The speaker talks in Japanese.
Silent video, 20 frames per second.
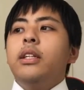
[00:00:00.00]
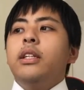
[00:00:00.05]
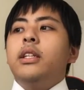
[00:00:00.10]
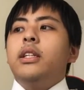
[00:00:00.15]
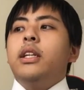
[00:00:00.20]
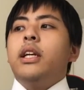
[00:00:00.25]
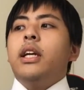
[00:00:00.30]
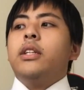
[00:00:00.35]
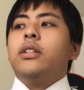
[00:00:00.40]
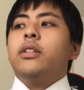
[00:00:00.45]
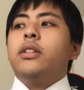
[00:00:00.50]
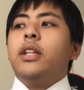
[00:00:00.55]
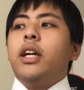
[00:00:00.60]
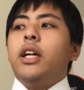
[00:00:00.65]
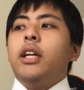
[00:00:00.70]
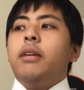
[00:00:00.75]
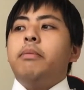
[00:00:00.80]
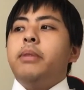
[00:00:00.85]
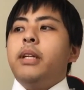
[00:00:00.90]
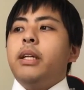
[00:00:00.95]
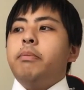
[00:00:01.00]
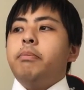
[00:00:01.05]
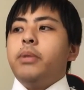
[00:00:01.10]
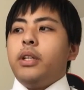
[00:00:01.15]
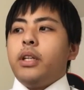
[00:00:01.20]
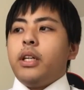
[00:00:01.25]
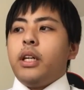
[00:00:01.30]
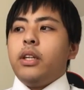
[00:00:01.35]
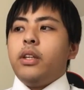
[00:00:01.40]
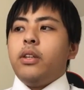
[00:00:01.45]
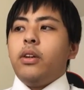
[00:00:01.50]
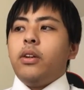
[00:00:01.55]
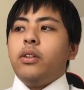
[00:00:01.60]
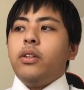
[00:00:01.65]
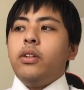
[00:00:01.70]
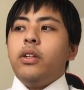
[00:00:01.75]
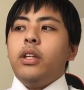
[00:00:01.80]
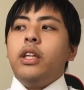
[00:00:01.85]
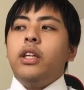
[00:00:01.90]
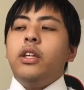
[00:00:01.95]
えそんなリップリップの楽曲
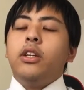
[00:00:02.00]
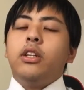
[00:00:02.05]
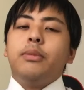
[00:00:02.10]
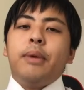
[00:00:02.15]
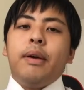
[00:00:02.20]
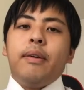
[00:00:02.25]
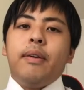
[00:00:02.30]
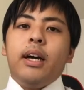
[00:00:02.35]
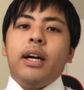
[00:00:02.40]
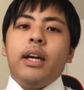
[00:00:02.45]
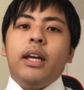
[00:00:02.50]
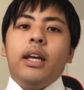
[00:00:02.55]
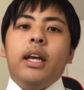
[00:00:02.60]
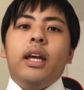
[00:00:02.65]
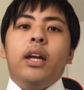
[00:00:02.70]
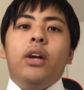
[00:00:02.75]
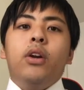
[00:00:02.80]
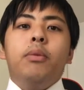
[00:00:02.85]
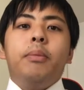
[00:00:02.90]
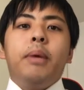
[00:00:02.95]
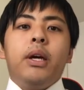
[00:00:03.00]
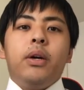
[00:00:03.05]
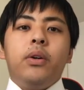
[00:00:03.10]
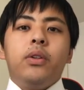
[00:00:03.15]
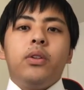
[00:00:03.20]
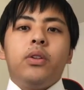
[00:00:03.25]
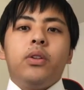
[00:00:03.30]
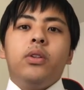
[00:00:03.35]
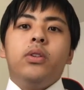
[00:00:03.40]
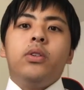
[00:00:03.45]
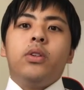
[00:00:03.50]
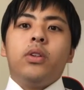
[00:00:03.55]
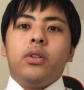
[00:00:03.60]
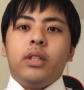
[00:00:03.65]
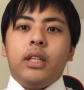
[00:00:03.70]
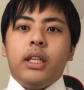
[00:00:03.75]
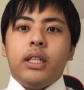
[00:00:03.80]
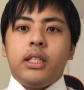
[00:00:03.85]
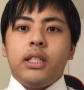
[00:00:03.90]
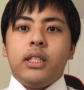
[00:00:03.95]
の1曲目は、えロメオという曲
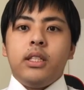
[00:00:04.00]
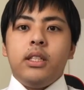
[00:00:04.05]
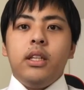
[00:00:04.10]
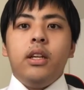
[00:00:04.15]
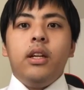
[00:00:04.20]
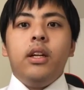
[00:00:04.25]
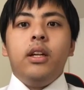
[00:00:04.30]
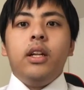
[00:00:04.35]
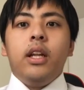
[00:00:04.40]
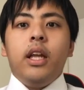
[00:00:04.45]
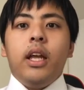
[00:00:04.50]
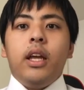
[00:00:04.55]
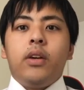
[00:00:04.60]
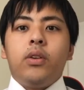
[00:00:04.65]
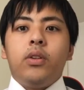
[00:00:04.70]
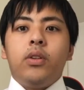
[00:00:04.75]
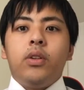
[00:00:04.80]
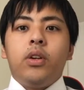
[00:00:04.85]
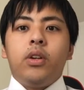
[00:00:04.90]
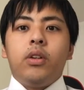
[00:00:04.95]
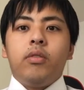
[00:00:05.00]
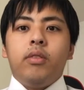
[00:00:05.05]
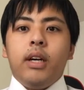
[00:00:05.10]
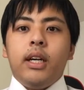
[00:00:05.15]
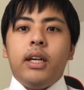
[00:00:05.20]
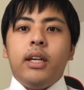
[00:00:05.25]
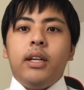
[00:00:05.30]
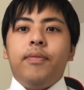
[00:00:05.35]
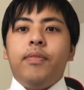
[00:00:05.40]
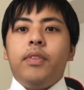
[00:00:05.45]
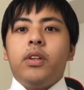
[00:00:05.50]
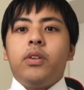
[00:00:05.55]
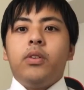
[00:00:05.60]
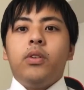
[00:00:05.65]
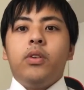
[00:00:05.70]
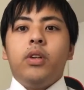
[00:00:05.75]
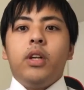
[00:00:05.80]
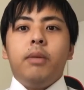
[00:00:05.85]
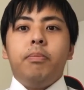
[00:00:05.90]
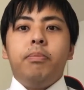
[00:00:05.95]
です。えこの曲は、こ
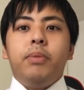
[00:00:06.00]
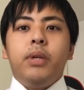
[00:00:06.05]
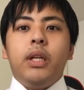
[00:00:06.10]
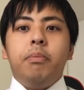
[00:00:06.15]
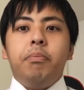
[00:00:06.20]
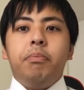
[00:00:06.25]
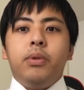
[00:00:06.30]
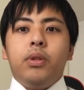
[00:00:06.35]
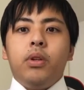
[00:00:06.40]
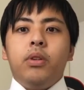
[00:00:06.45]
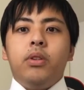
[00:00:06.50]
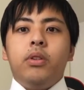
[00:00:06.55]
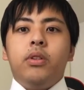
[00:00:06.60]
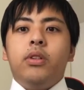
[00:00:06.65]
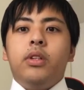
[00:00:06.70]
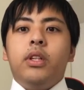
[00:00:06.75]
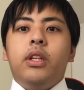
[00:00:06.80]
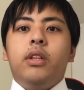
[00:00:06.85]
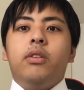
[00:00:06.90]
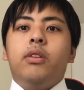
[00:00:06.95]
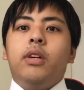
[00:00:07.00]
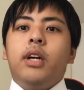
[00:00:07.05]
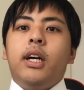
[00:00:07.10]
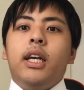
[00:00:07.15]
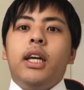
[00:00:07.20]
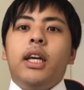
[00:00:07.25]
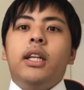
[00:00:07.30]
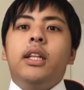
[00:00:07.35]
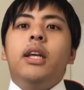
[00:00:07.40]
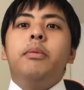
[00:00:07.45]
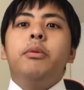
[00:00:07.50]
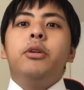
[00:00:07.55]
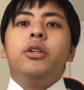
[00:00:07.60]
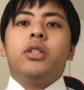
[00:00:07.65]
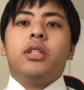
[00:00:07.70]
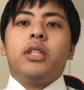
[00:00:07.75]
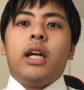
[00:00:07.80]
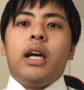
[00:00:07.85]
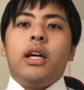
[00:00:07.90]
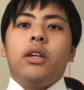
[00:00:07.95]
のリップリップというユニットが、えデビューし
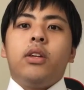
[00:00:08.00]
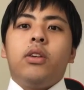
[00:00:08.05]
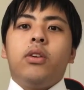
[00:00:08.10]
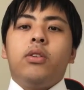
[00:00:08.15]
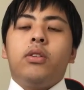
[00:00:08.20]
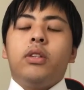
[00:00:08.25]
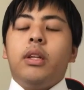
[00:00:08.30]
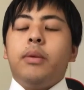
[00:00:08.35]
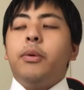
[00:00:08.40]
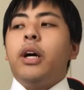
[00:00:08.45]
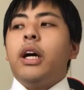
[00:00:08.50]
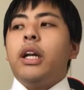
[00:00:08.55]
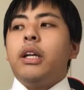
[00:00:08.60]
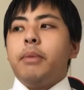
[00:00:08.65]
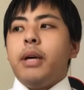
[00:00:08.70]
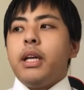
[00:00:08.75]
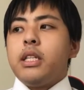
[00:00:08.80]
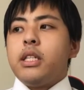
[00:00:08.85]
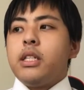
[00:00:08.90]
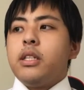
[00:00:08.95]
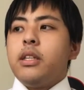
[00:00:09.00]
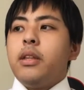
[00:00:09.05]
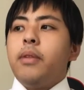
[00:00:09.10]
た曲でもあります。